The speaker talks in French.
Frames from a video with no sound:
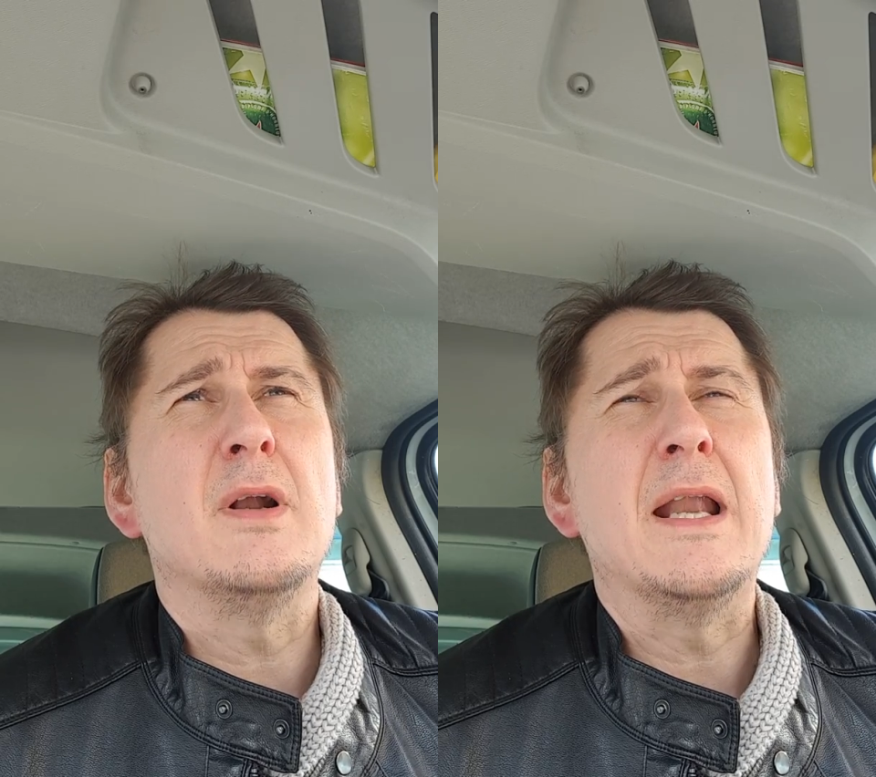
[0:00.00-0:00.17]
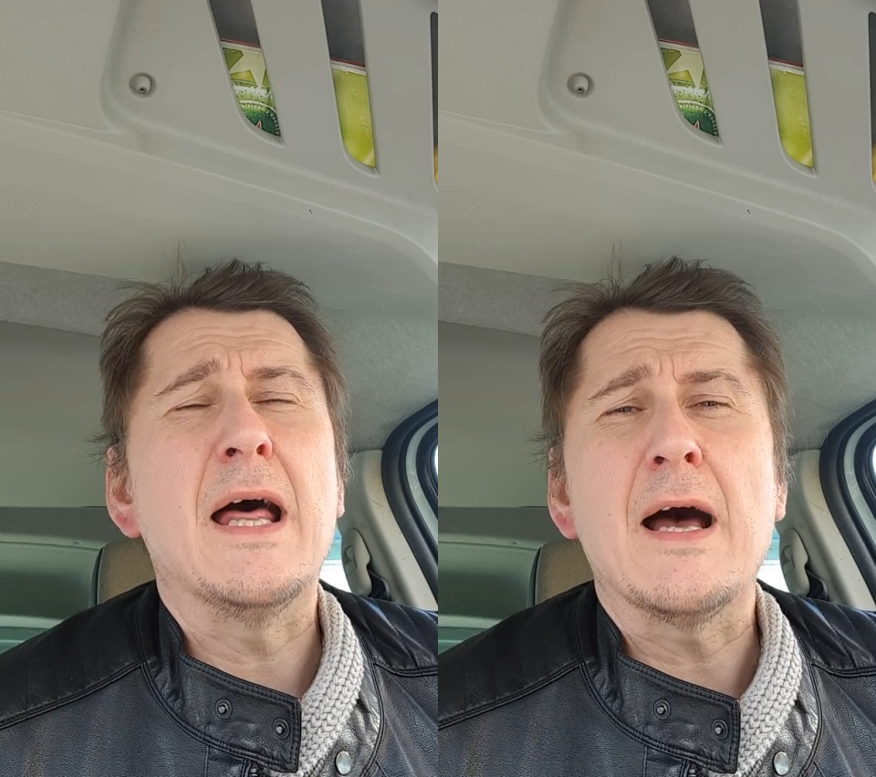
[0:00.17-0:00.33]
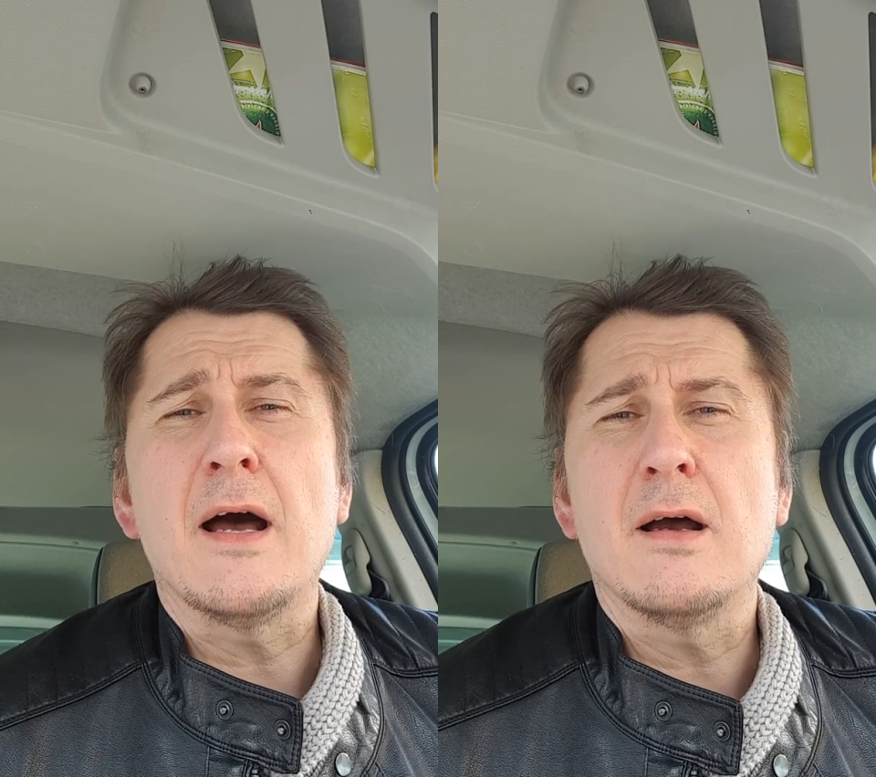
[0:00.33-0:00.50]

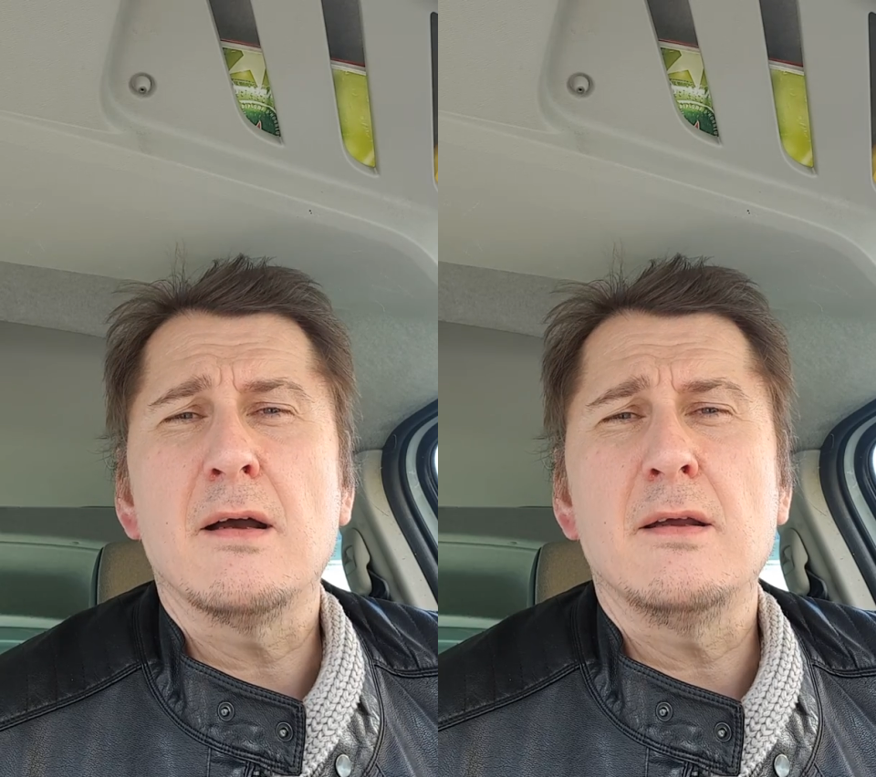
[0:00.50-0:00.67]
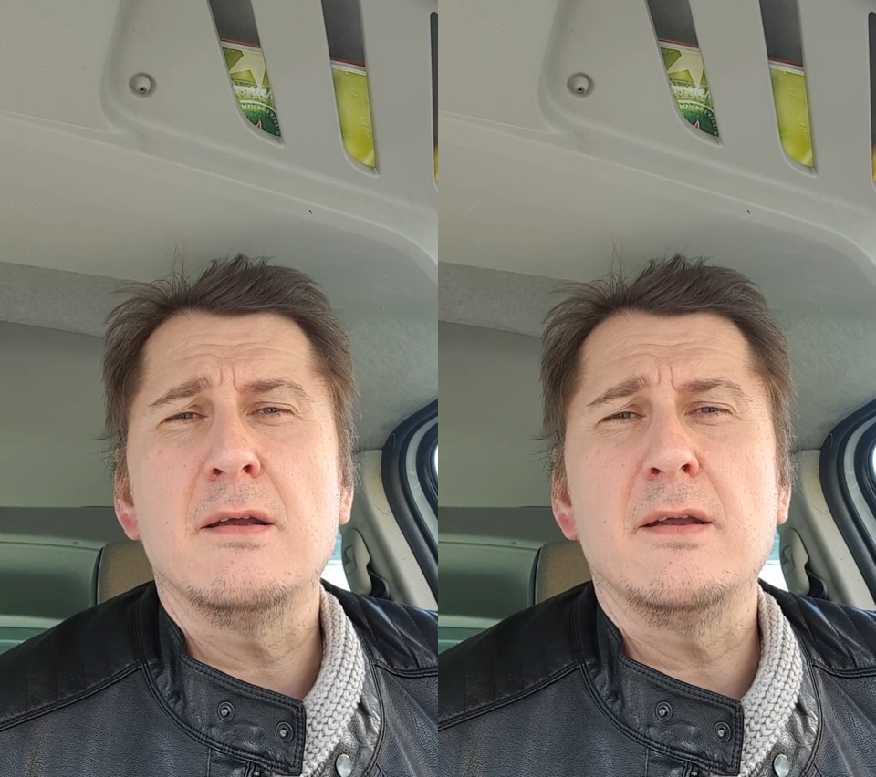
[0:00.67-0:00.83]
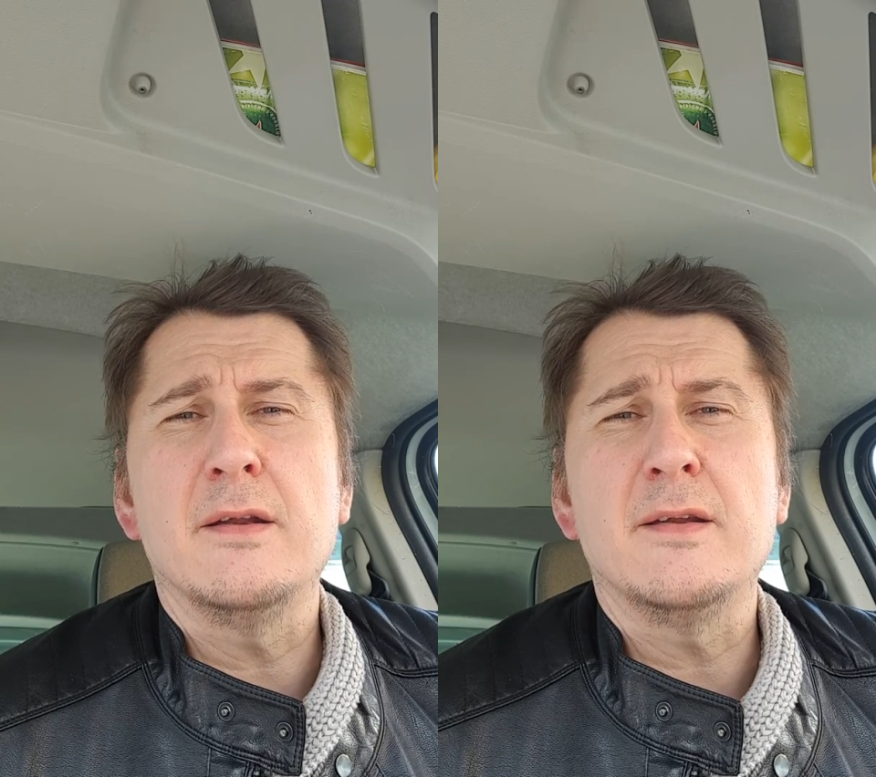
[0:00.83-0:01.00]
l'art
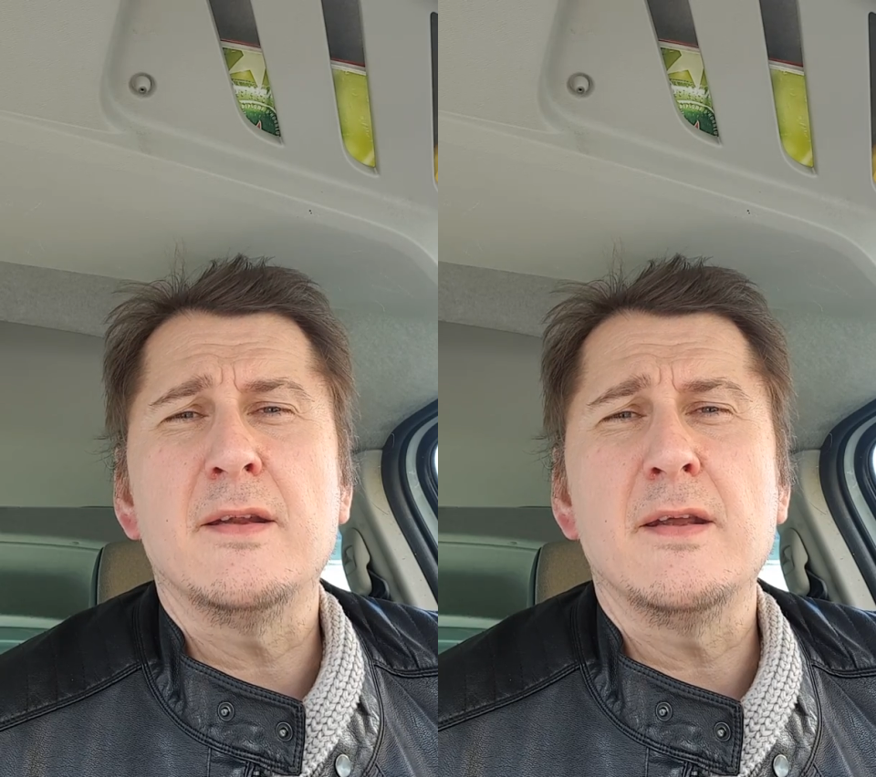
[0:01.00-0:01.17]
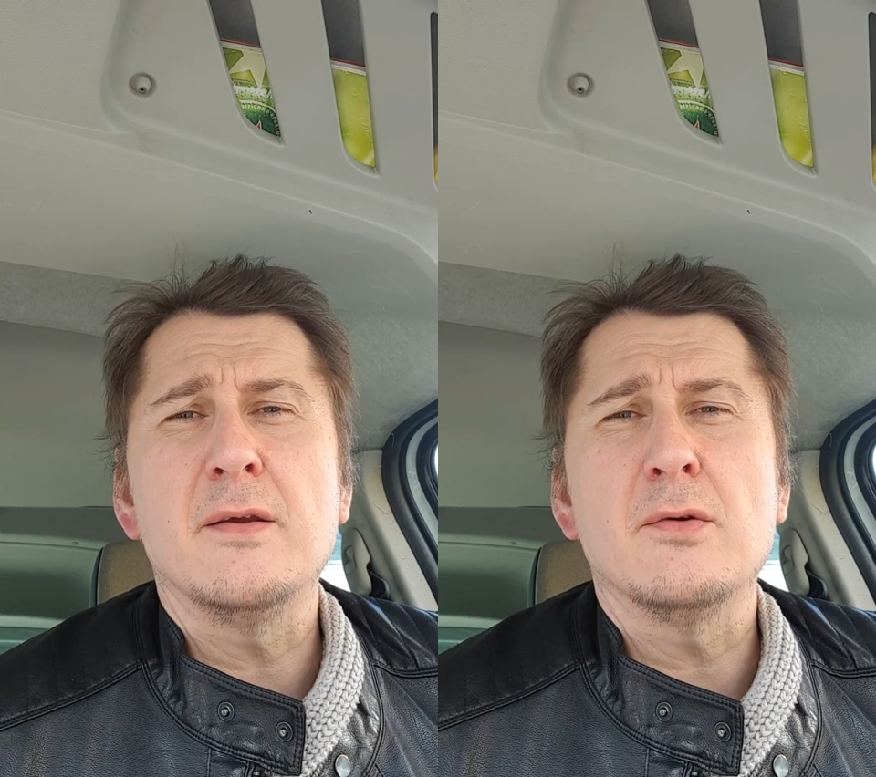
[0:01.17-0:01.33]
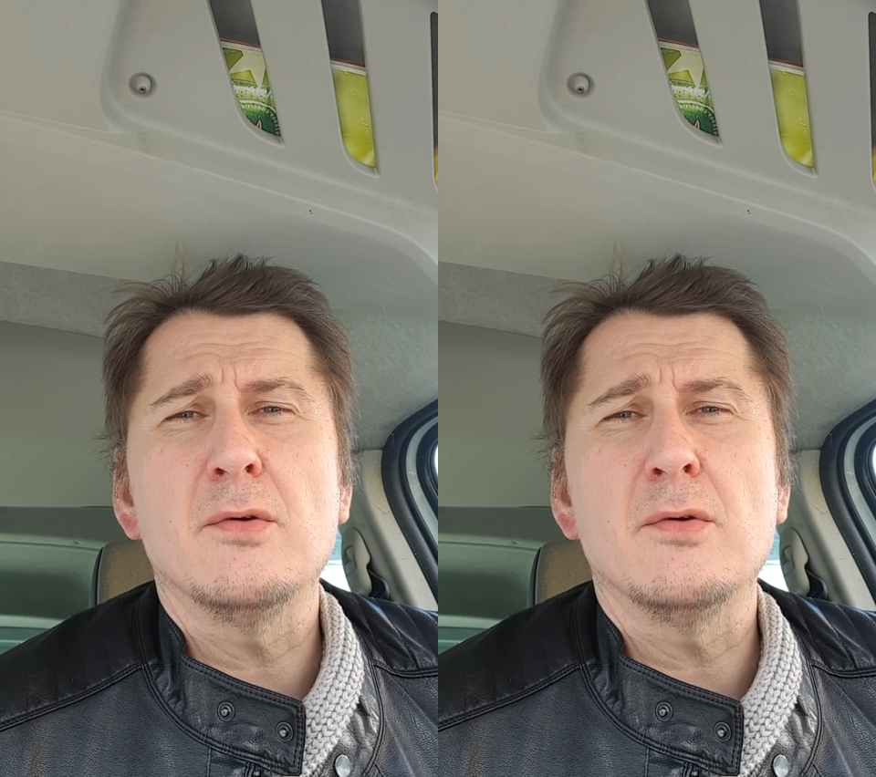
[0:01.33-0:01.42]
était,